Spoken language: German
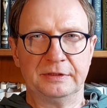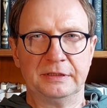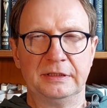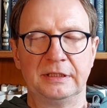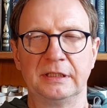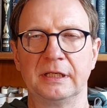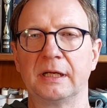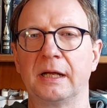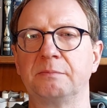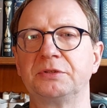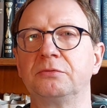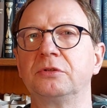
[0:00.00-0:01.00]
wie die
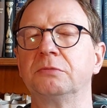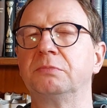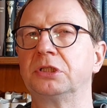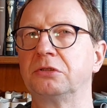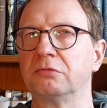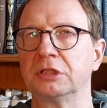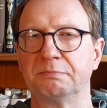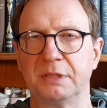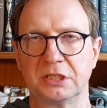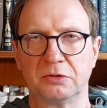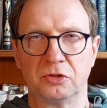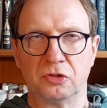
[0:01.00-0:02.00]
absolute
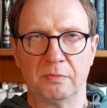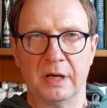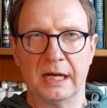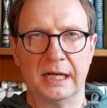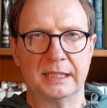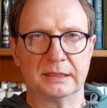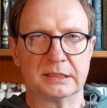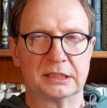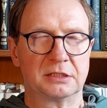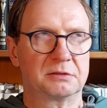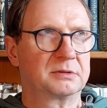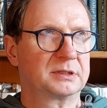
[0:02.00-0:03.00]
Bezugsperson Nummer
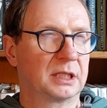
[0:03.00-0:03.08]
eins,